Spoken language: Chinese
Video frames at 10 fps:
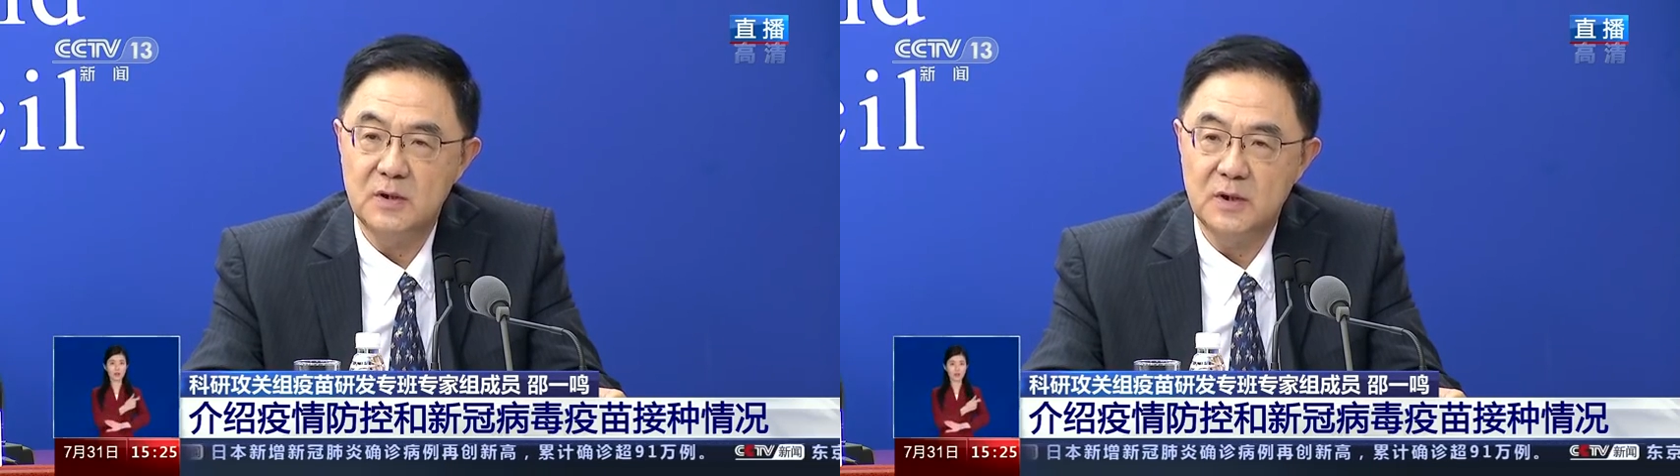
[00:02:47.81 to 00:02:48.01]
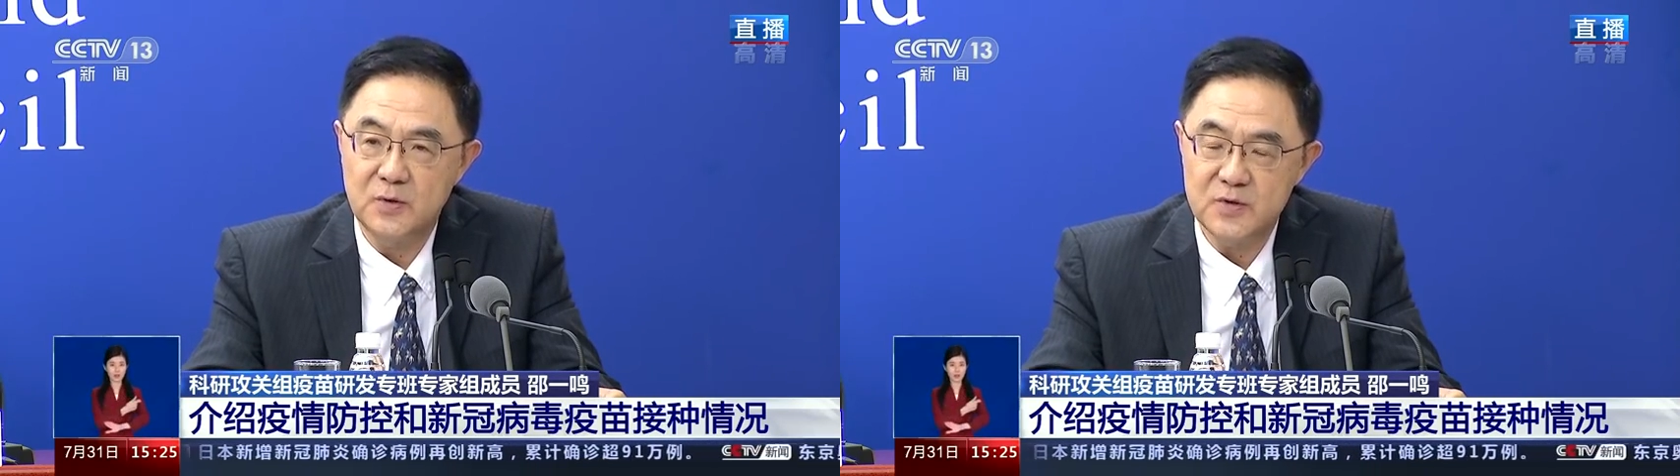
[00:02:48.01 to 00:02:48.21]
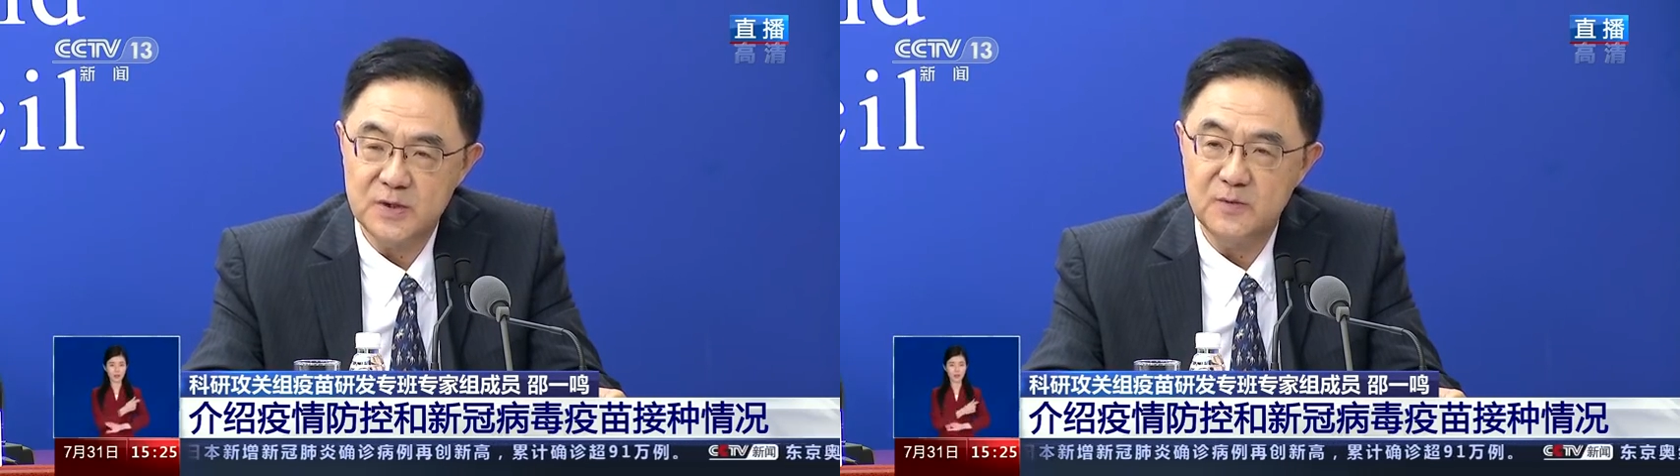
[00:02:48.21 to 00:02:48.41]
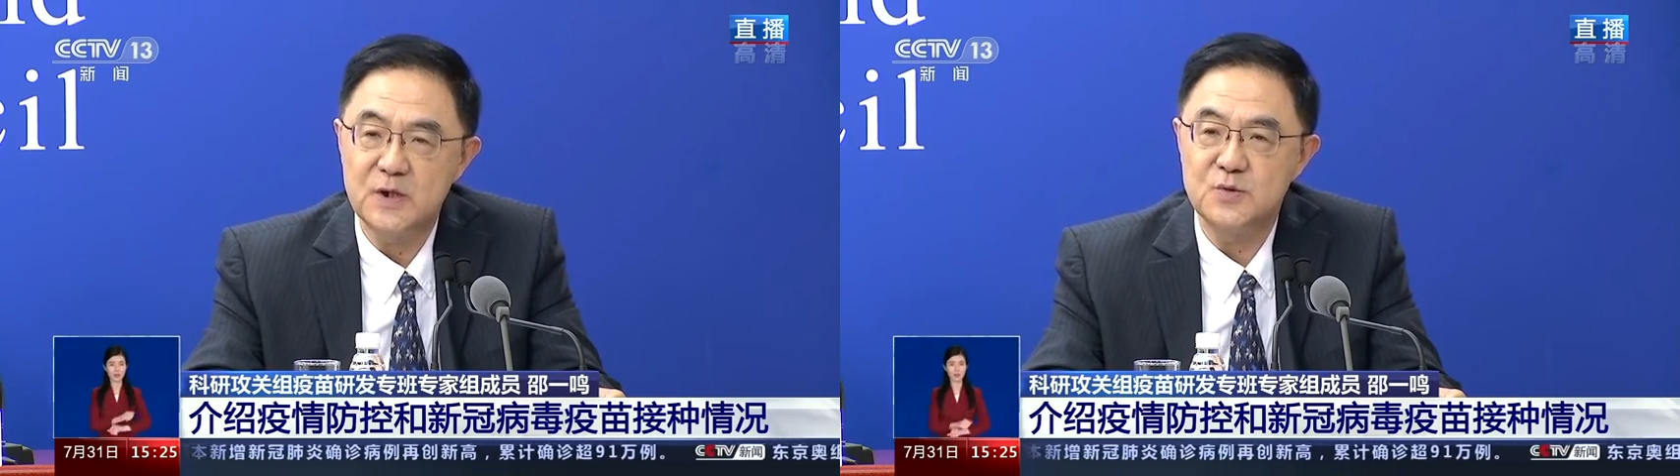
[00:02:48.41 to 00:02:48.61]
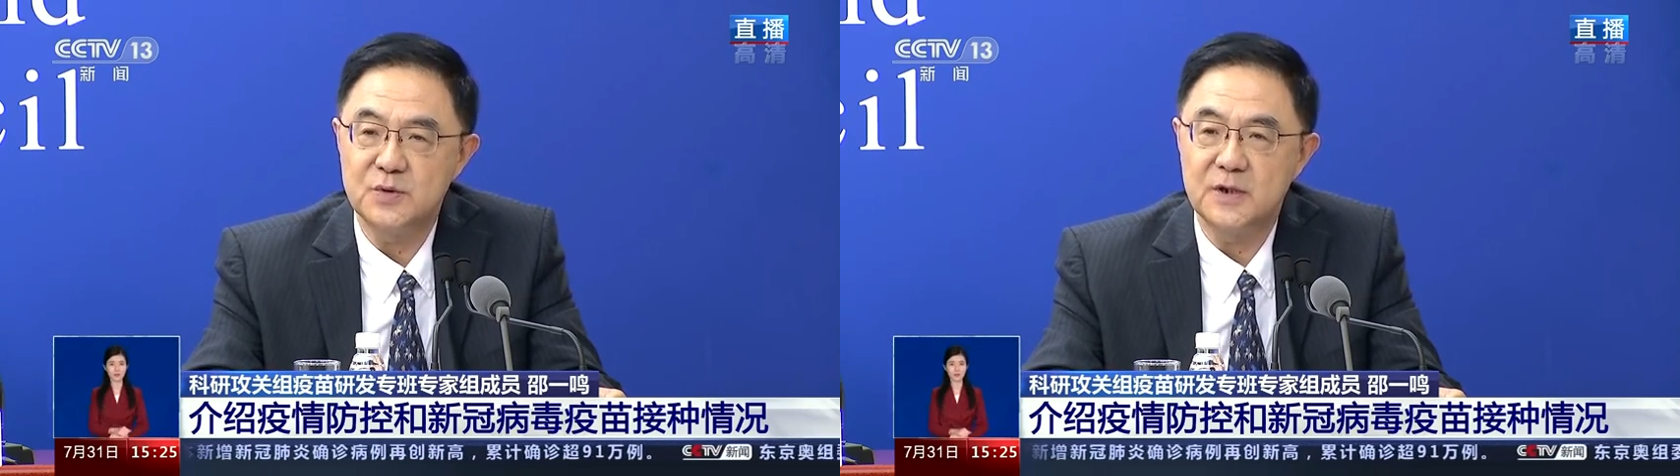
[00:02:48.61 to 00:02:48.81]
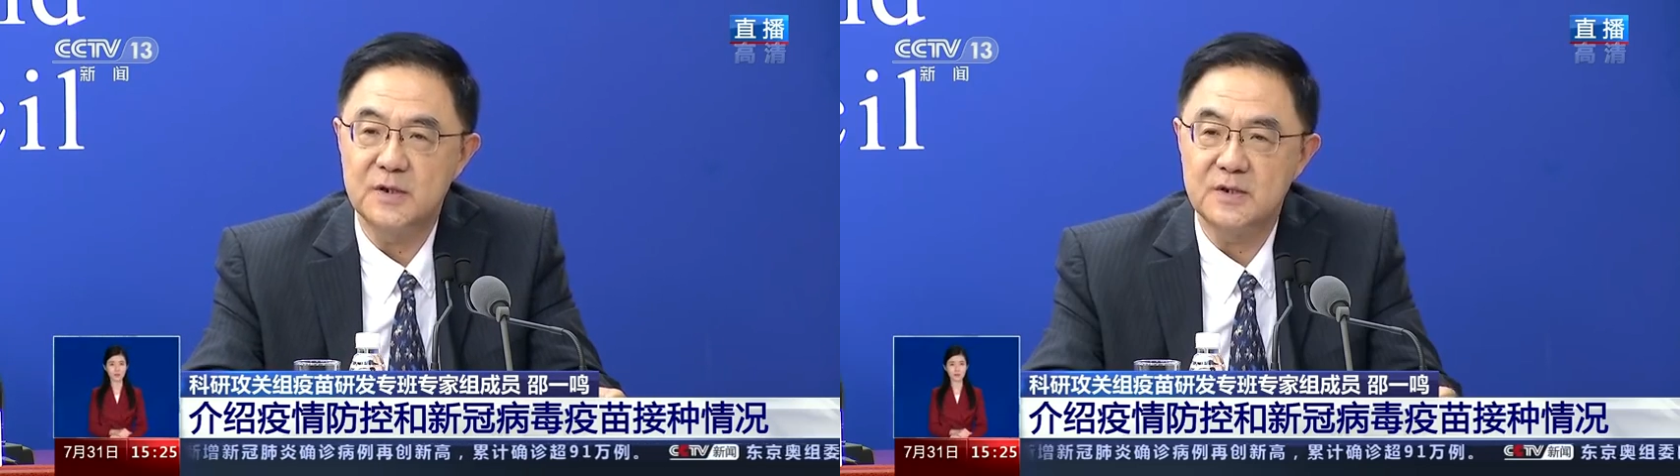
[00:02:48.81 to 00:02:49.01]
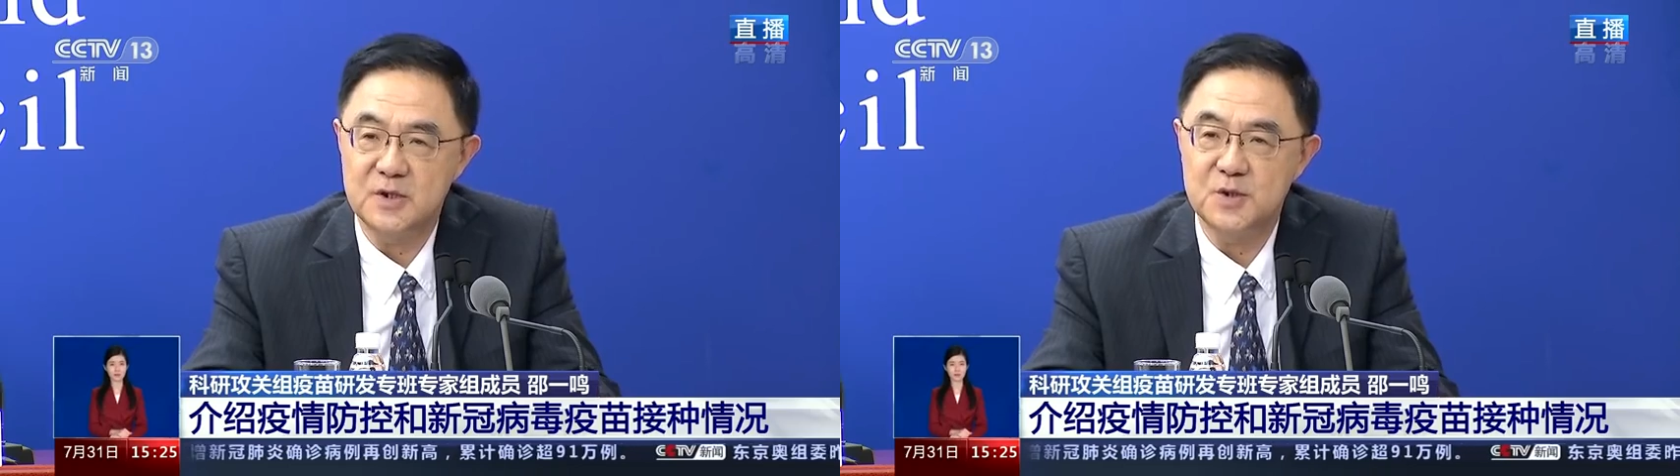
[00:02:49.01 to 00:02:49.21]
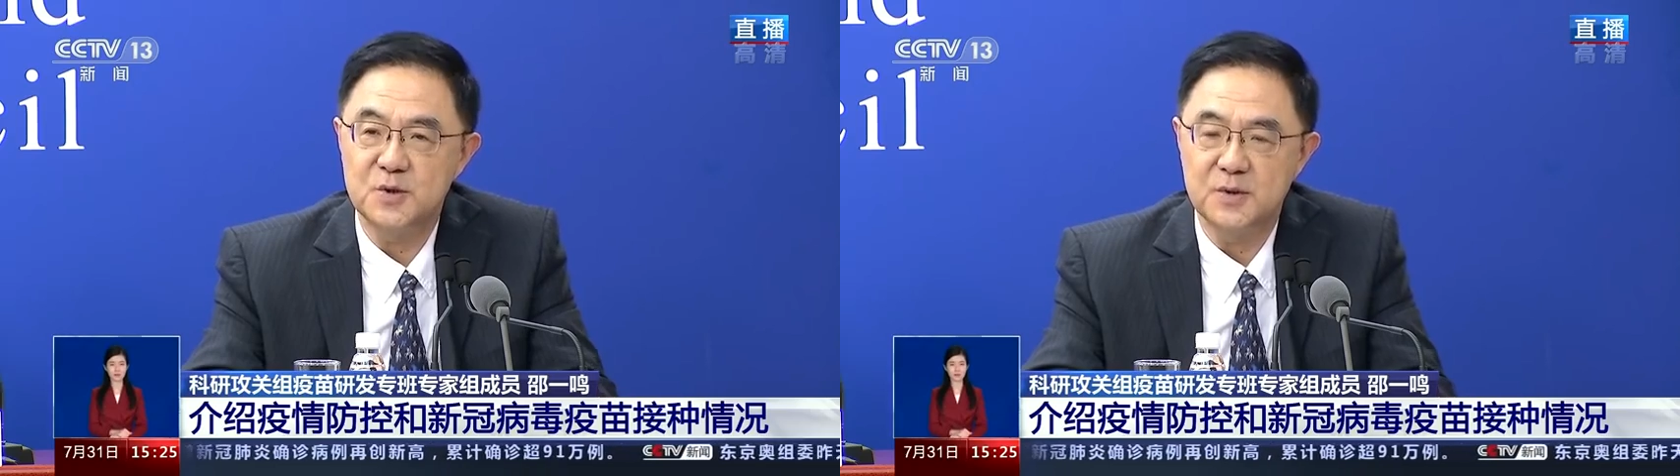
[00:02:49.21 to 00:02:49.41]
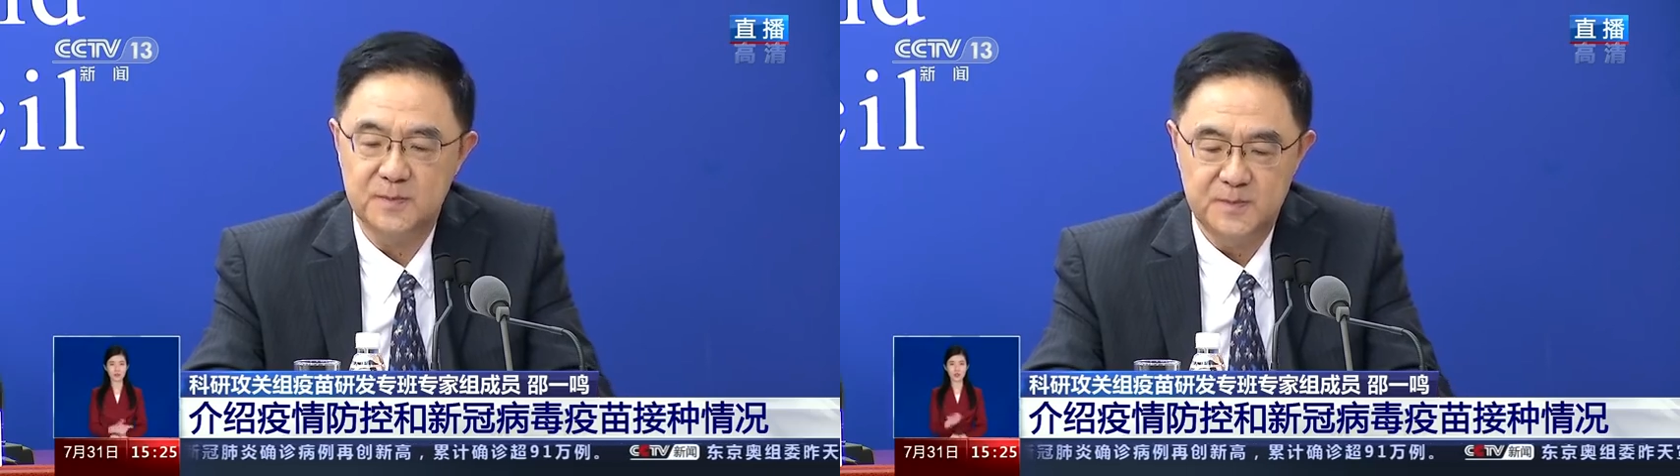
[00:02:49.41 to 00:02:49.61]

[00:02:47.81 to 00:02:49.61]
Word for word: 流行为主的地区。